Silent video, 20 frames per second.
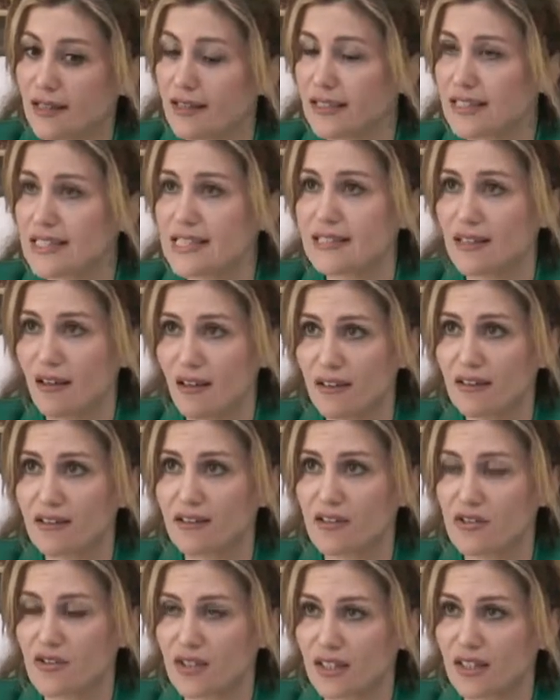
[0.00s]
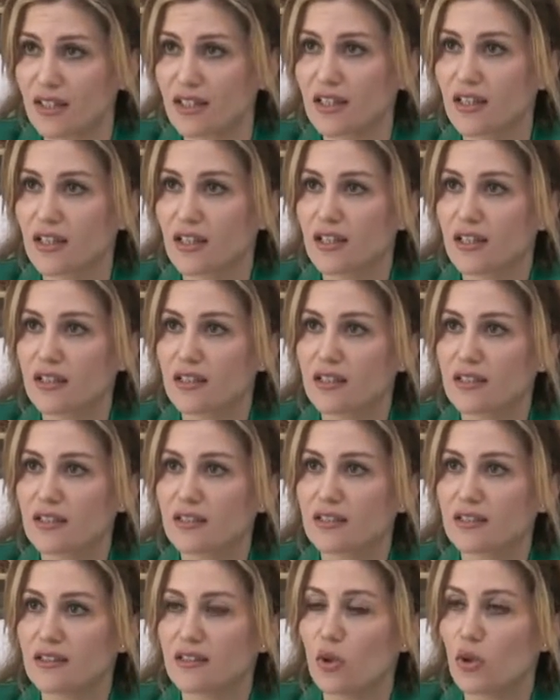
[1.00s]
sanki sadece
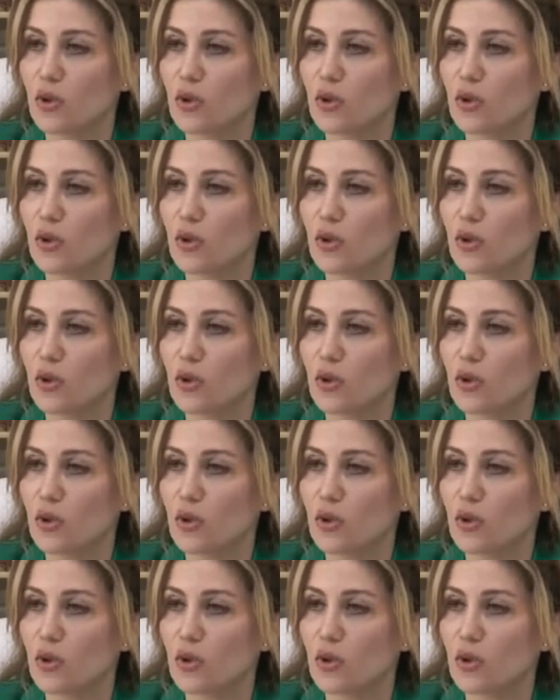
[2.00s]
e,